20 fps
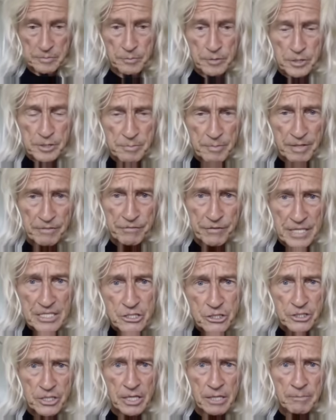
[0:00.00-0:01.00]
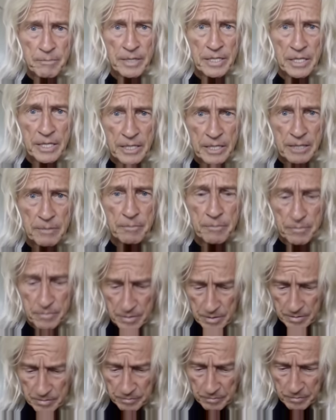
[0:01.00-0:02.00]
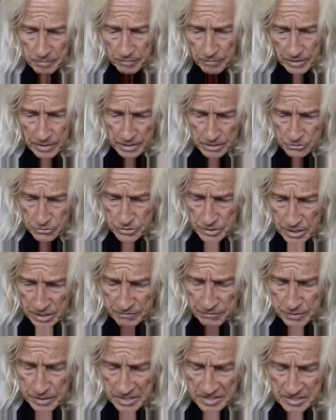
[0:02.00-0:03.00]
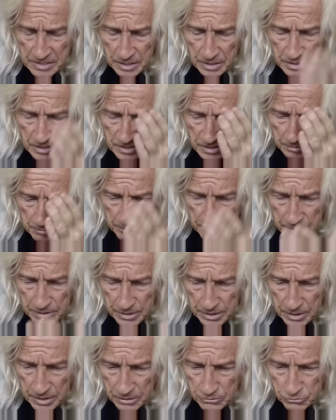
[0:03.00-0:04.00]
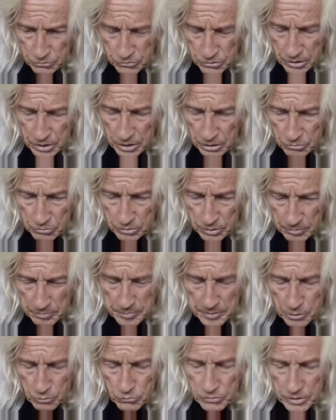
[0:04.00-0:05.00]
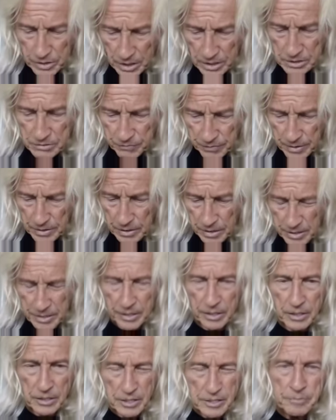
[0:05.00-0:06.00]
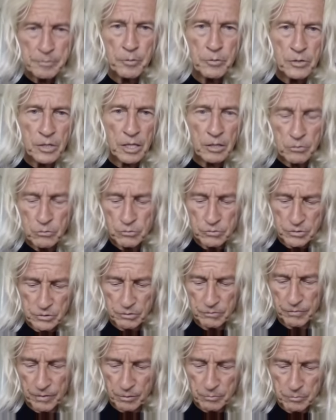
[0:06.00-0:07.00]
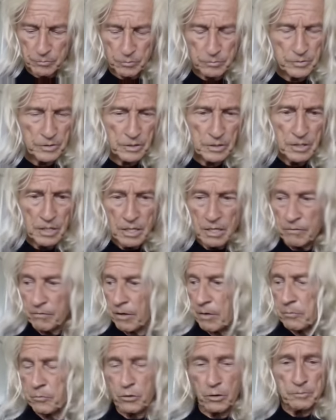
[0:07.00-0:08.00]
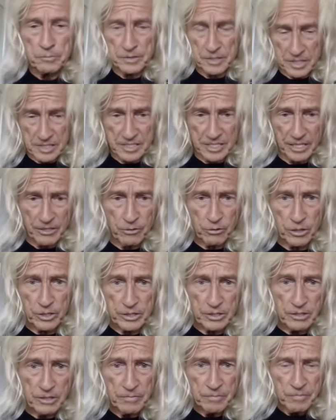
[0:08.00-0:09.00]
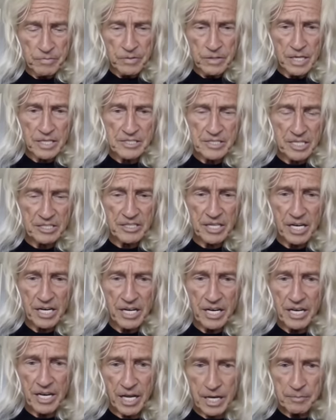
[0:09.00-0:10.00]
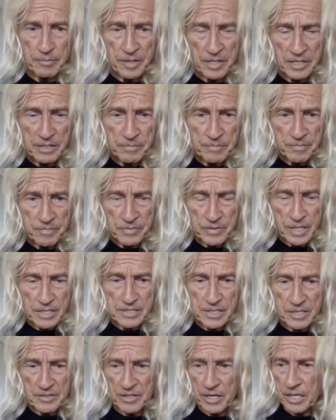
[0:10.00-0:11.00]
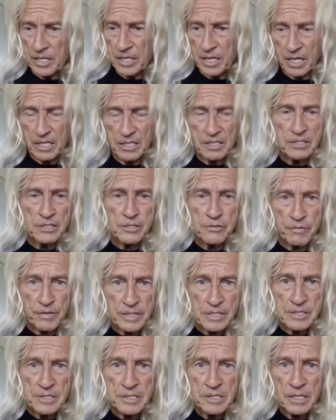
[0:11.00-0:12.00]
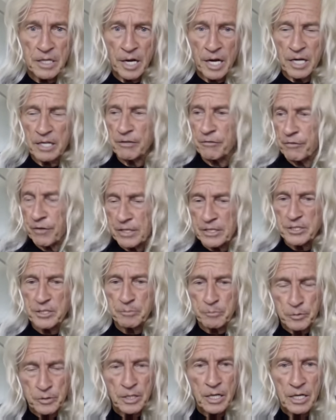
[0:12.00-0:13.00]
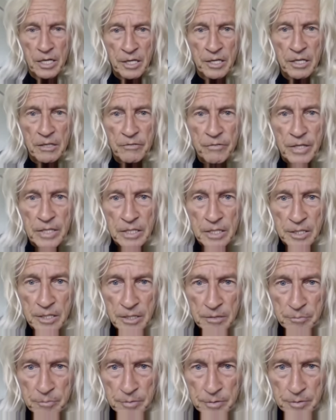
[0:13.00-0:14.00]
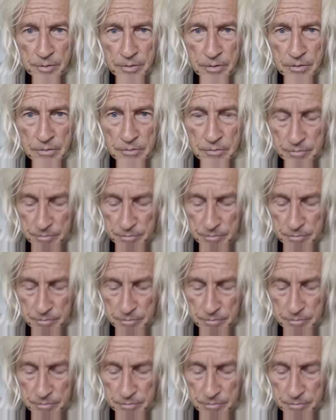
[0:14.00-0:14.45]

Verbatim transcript: Und das muss man feststellen, meine Lieben. Wenn ich so sehe, wie das der Mahatera Dr. Georg Grimm betont, das war die Lehre des Buddha. Gut, so warum kommt, das, warum kommt es dann heute, dass der Dalai Lama, dass also ein krankes Wesen eine falsche Buddha-Lehre weitergibt?